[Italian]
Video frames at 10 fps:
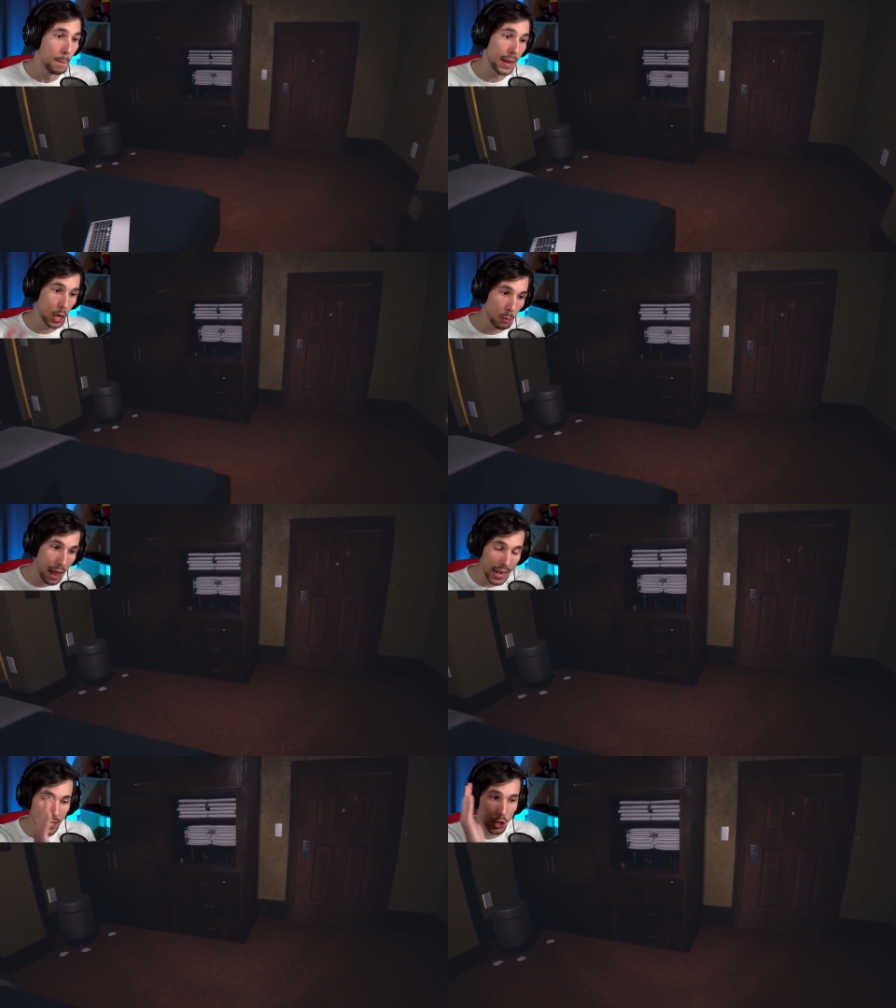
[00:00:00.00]
Meno
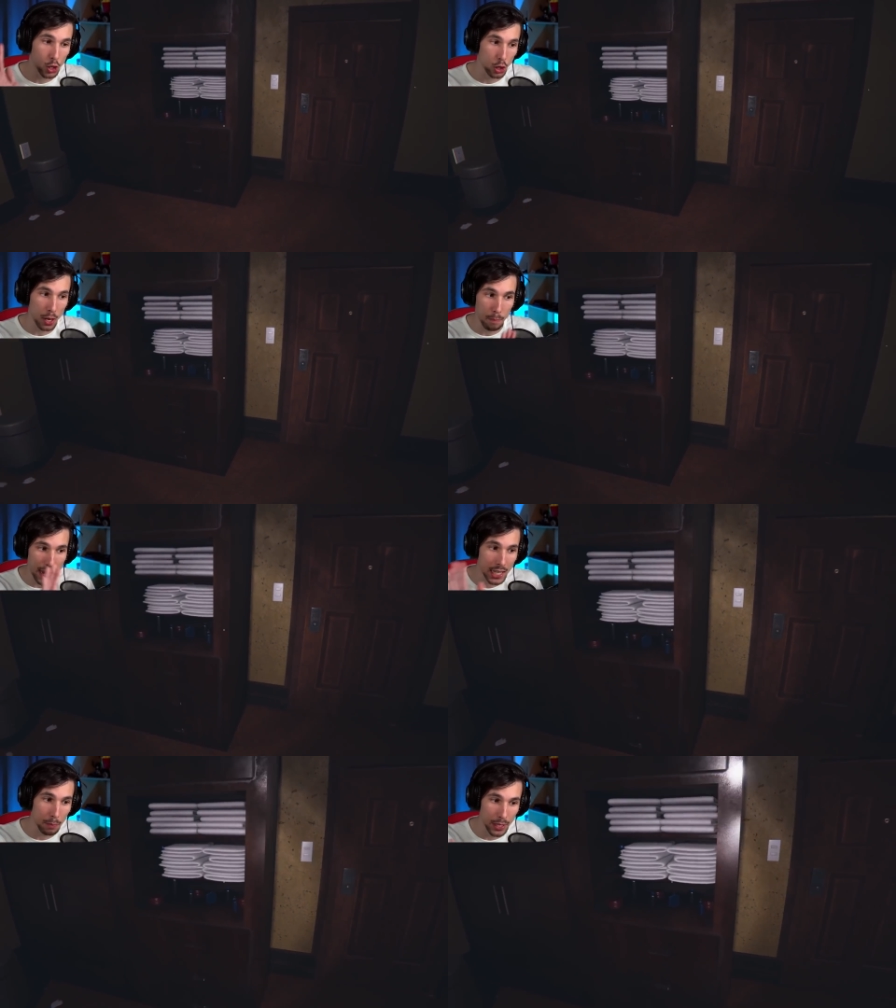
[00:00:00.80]
male che ci sono i
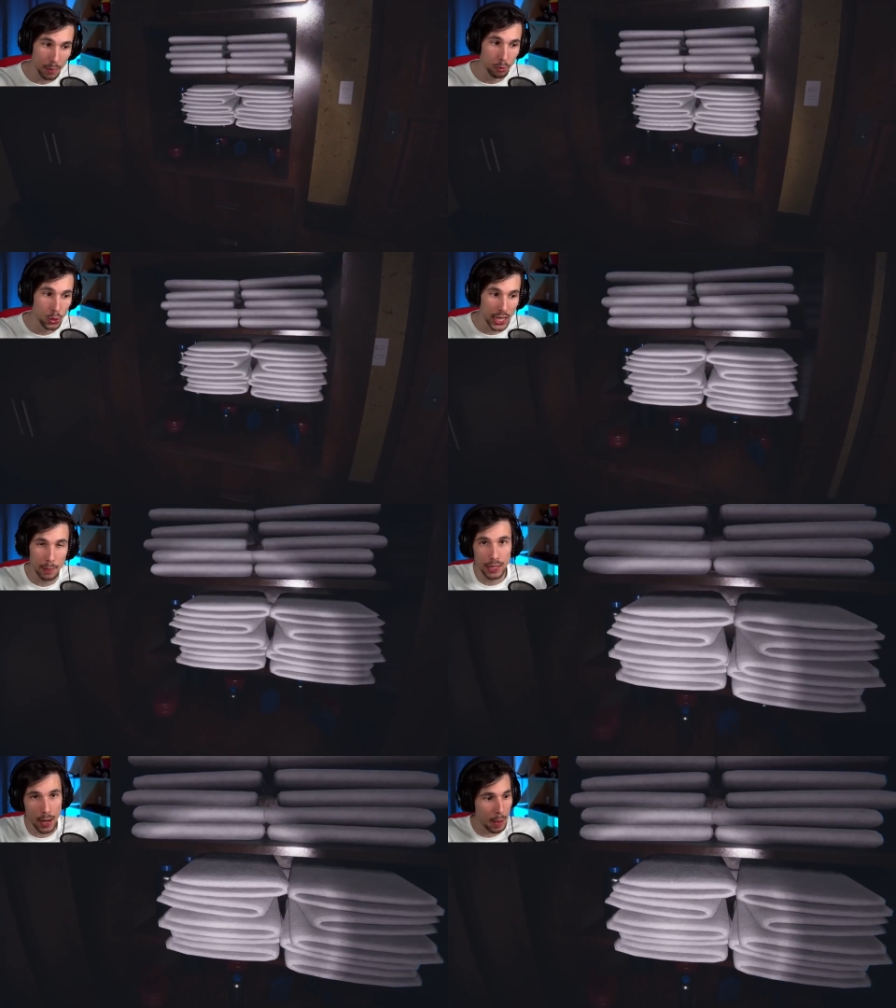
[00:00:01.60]
panni per
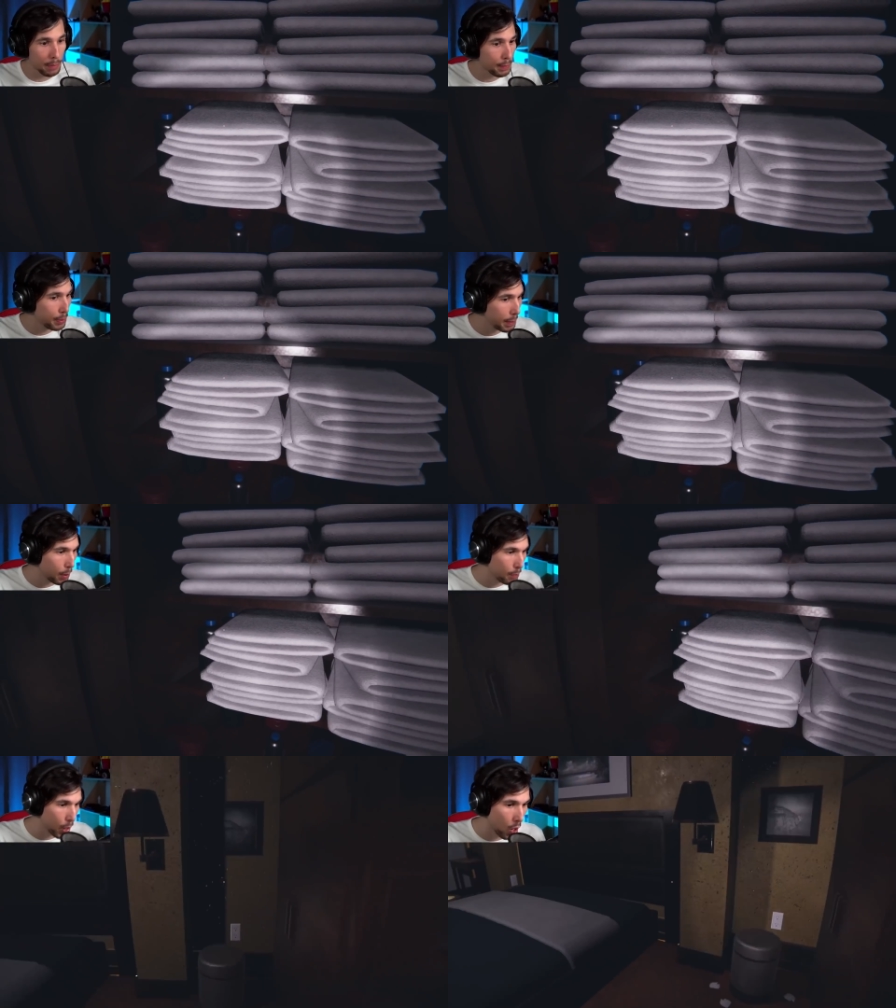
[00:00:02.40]
ripulirmi dalla pipì
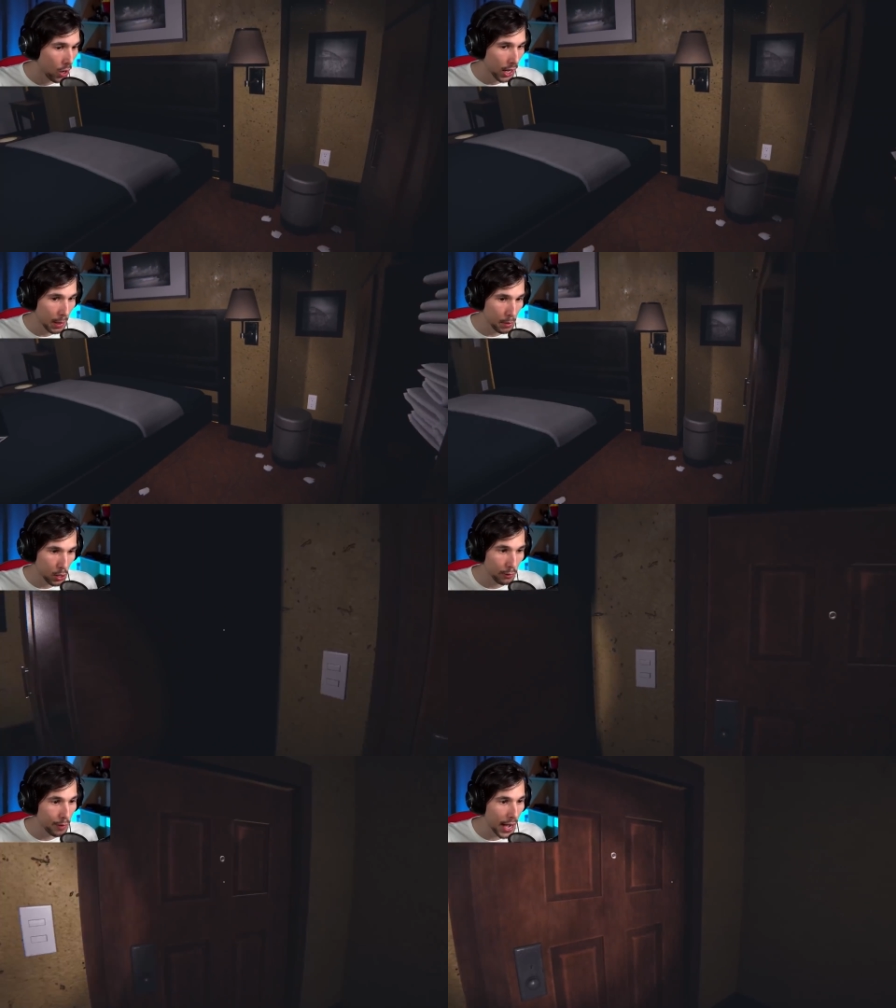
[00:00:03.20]
popò che mi
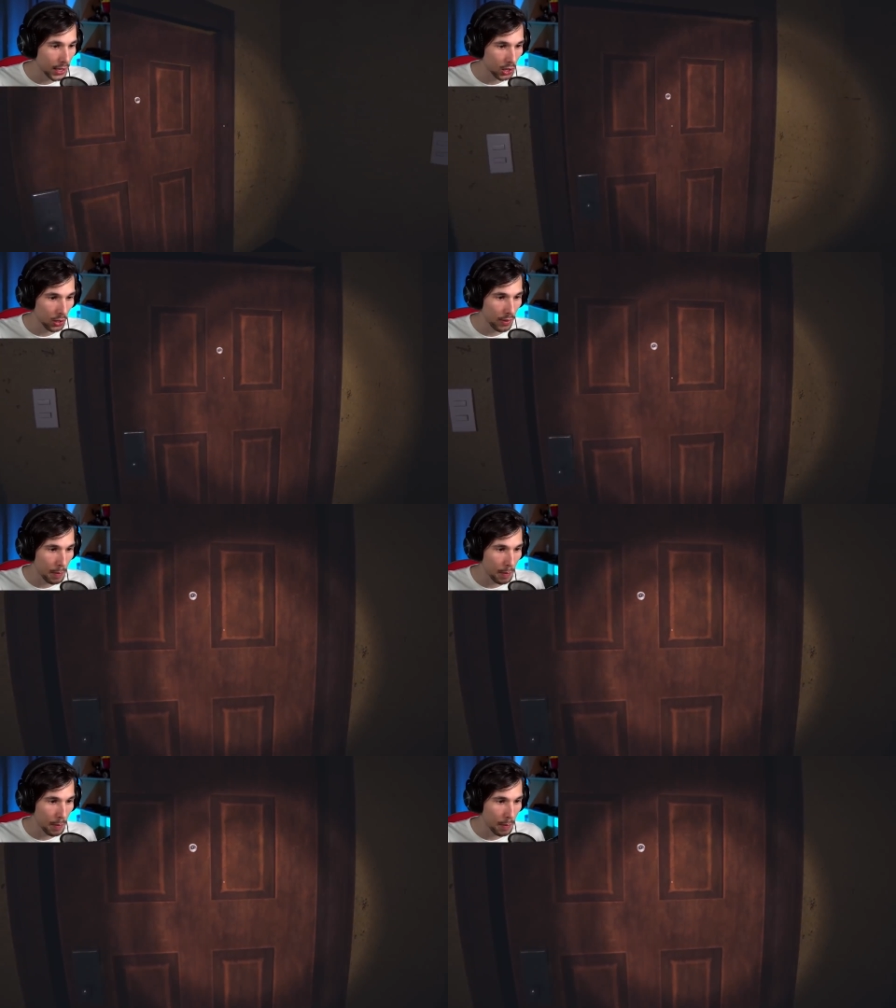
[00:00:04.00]
sono fatto.